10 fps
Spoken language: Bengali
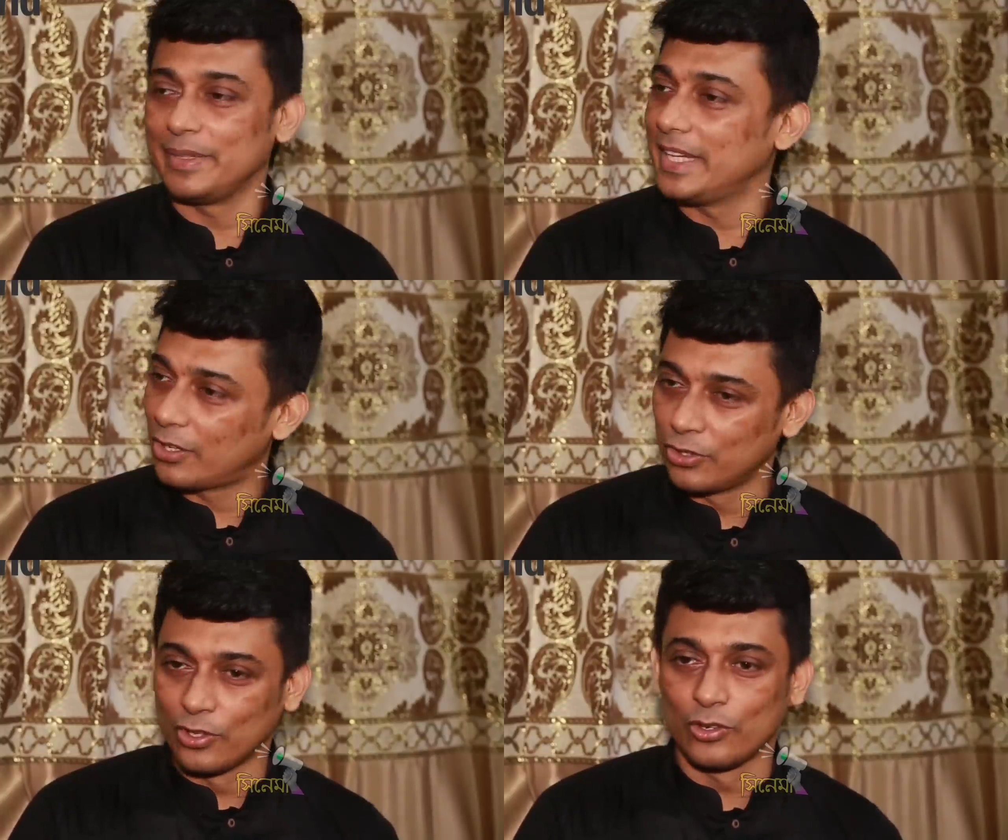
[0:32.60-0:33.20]

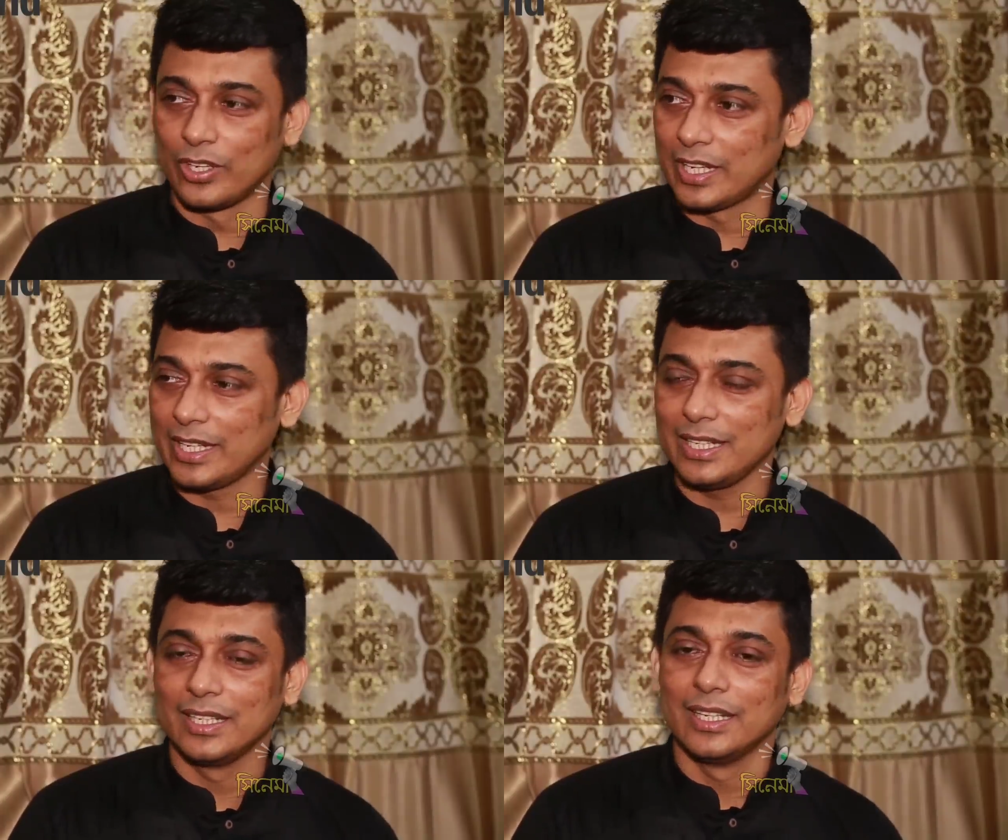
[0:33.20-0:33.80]
সেটা তো
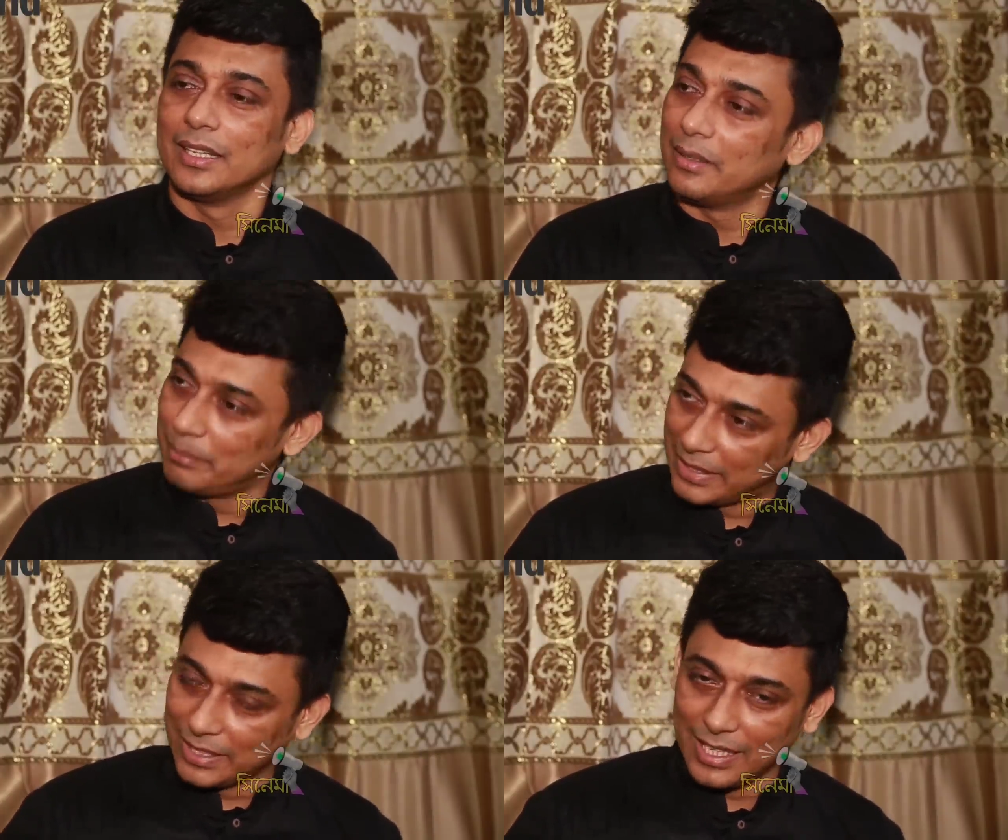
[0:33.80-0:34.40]
সবারই জানা
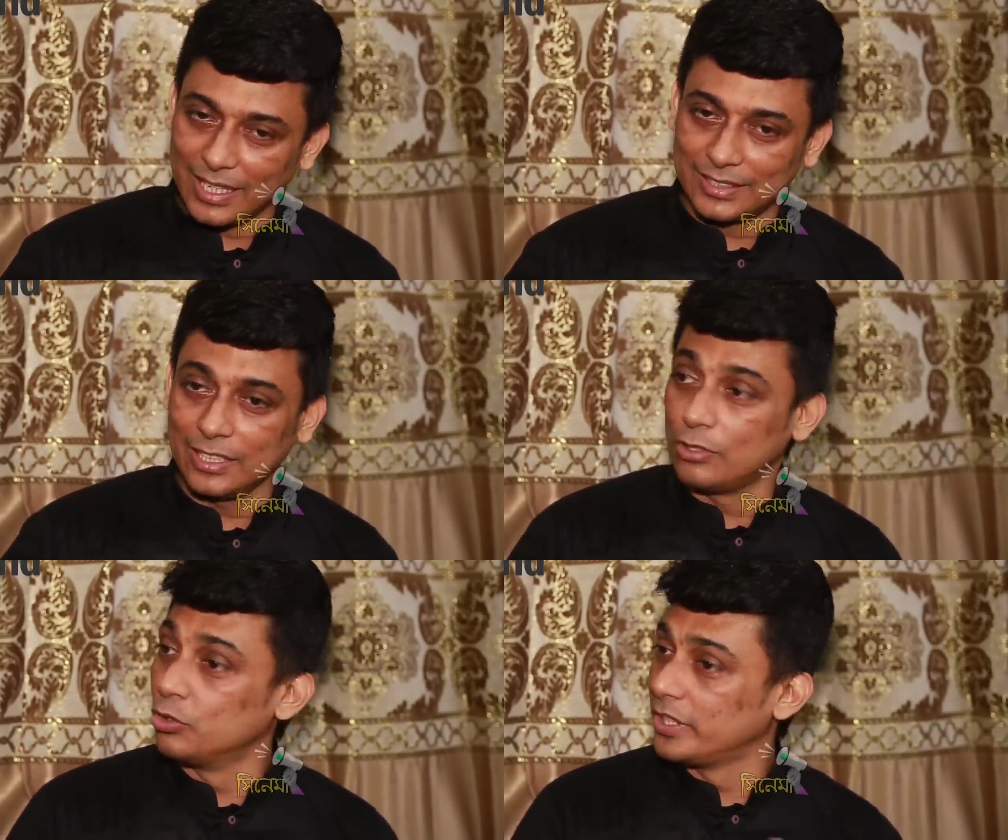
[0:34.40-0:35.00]
সেই
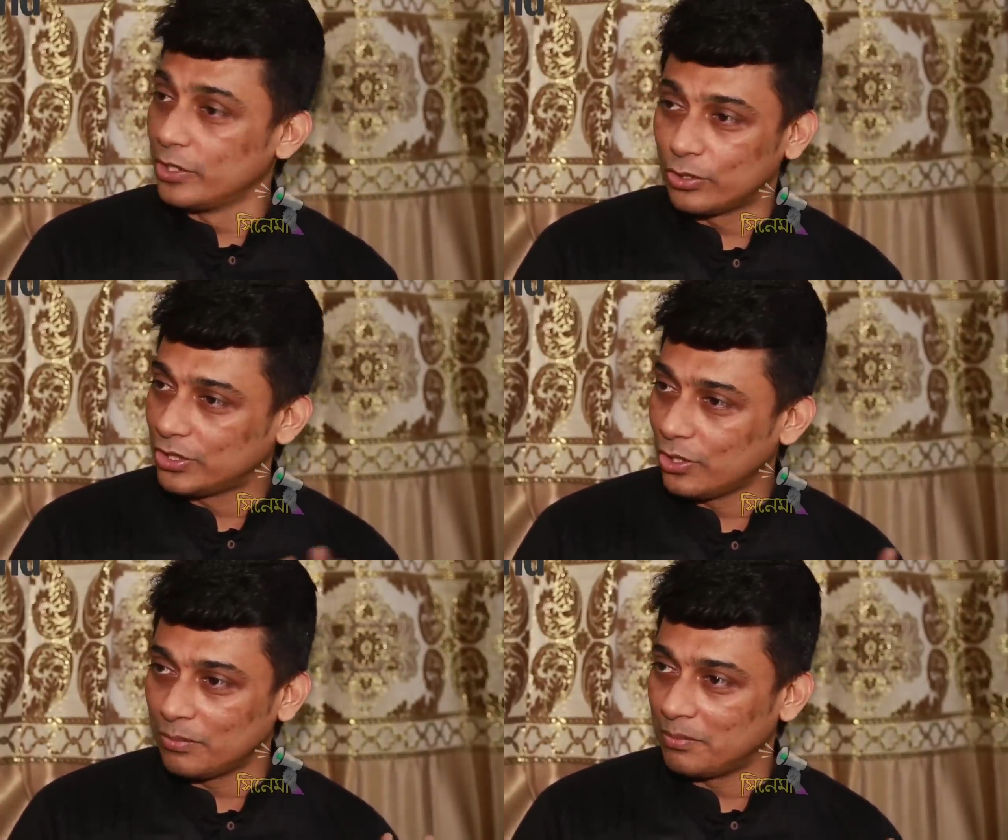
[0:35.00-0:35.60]
সন্তানের
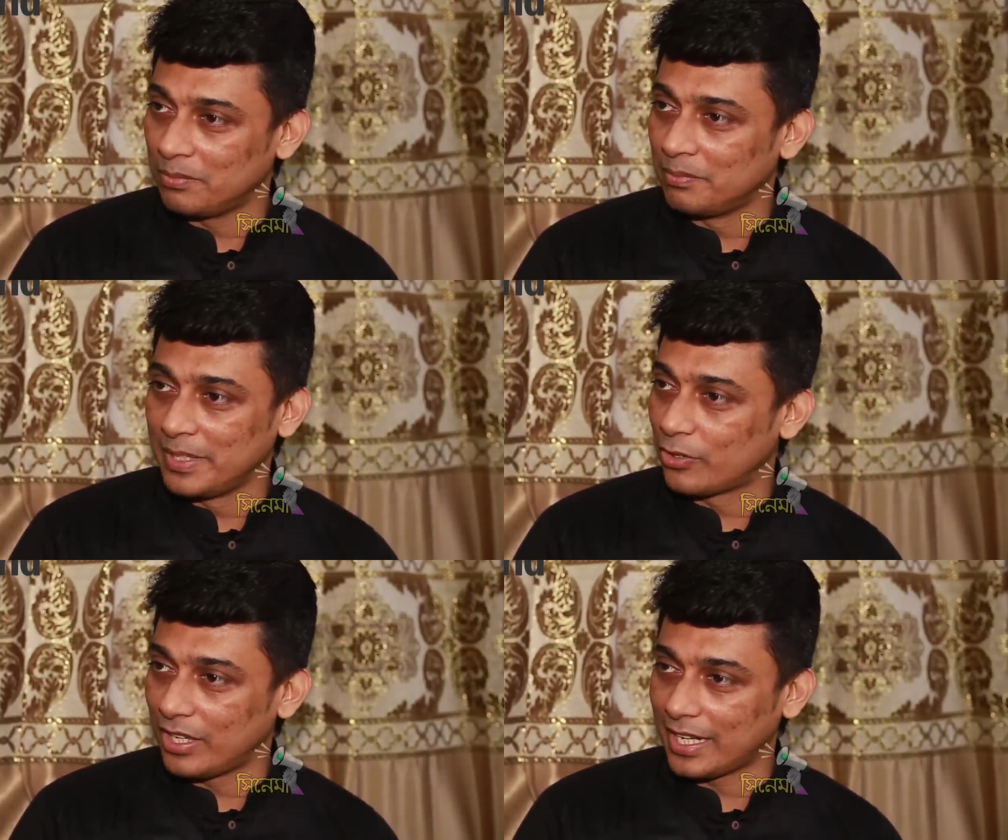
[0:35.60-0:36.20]
পিতার নামের সাথে
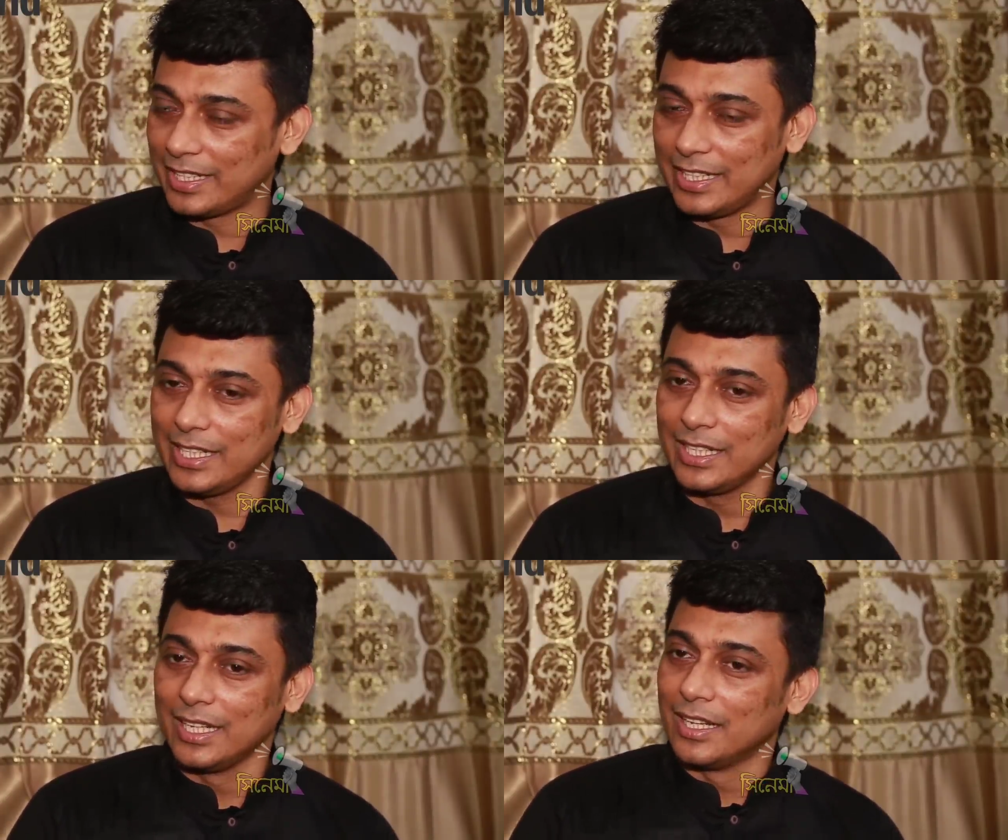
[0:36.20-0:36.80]
জাহিদ খানের
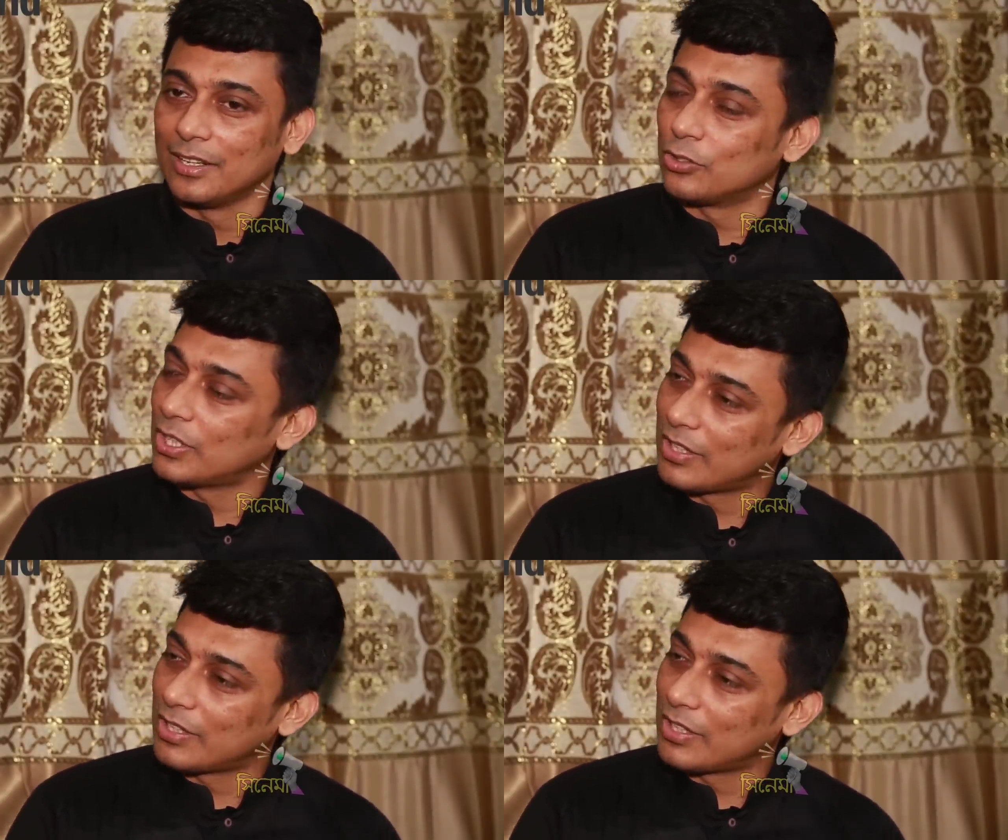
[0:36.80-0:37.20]
নামটা খুব